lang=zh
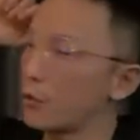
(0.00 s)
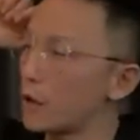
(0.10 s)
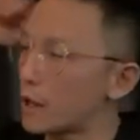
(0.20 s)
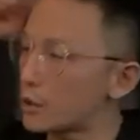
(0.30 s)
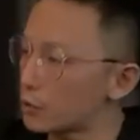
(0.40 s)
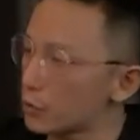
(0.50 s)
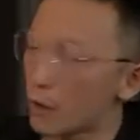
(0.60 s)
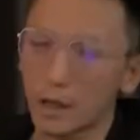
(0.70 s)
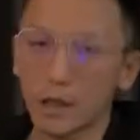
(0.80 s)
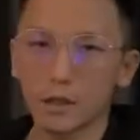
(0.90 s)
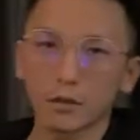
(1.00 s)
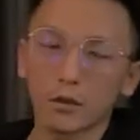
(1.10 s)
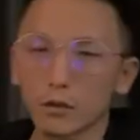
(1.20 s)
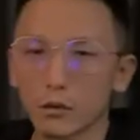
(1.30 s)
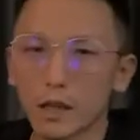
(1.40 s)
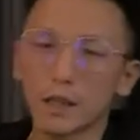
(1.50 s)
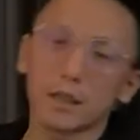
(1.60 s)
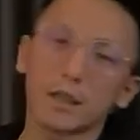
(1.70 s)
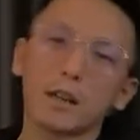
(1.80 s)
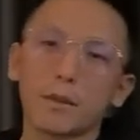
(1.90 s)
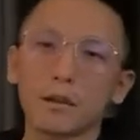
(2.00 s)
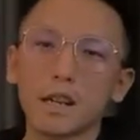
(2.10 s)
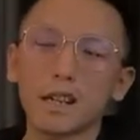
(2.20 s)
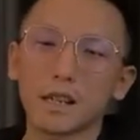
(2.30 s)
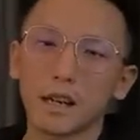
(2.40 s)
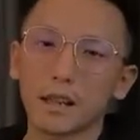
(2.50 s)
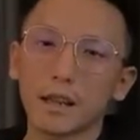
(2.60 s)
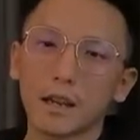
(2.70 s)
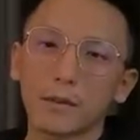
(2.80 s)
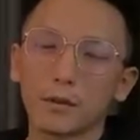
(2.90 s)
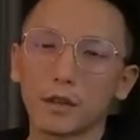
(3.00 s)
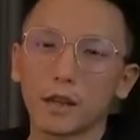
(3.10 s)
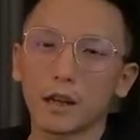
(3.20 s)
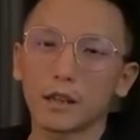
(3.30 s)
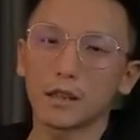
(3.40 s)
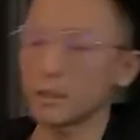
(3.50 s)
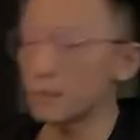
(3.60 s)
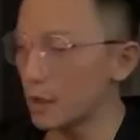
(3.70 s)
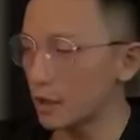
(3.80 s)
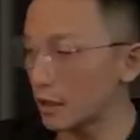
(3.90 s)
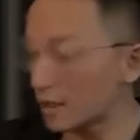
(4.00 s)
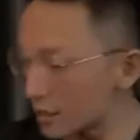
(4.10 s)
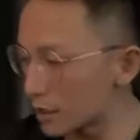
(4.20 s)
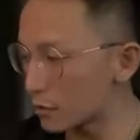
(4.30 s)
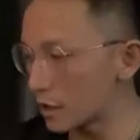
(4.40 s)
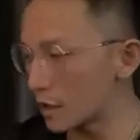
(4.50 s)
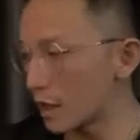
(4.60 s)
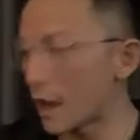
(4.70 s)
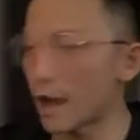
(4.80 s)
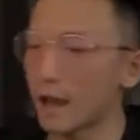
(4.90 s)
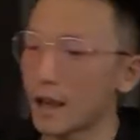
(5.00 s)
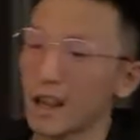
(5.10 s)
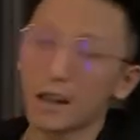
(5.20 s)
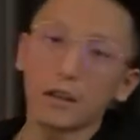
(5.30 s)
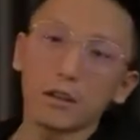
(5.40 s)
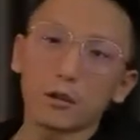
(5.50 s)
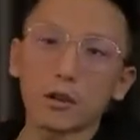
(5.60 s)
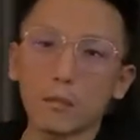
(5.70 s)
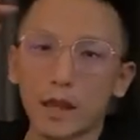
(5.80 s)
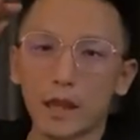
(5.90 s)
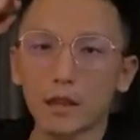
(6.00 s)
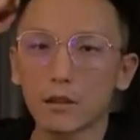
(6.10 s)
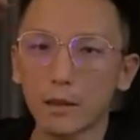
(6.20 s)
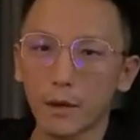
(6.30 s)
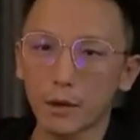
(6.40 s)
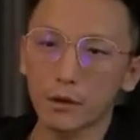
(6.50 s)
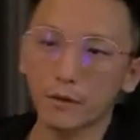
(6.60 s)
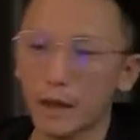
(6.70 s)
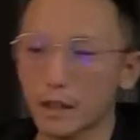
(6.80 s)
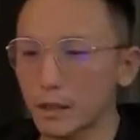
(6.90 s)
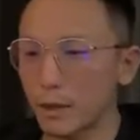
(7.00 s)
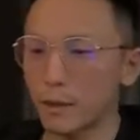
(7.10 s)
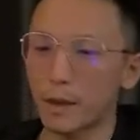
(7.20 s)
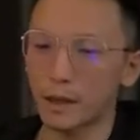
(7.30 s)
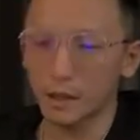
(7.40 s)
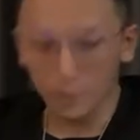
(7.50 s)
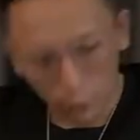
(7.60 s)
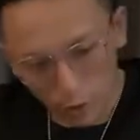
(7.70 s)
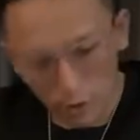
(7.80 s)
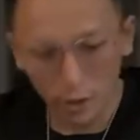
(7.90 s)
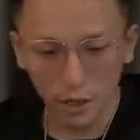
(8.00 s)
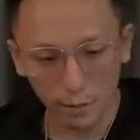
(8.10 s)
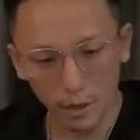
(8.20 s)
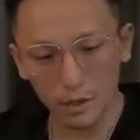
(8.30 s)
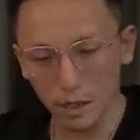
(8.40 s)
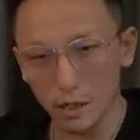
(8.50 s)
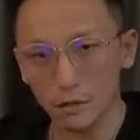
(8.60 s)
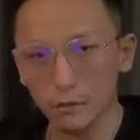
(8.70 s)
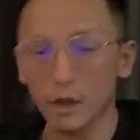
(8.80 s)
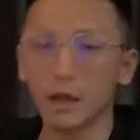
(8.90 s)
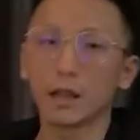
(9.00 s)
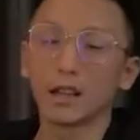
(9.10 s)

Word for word: 至于像着装、谈吐、坐姿等等基本的商务礼仪，我在这就不多说了。我说一个很多中层管理者会忽视的细节，他们